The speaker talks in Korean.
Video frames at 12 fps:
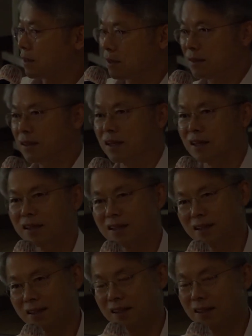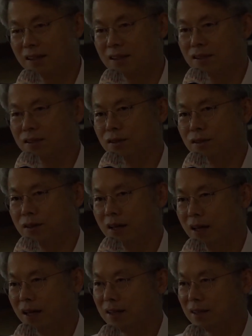그런데 저 l
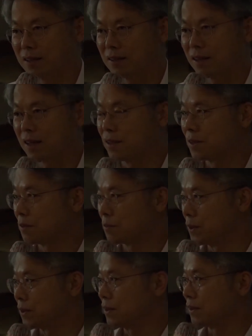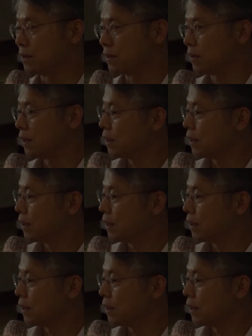이라는 개념은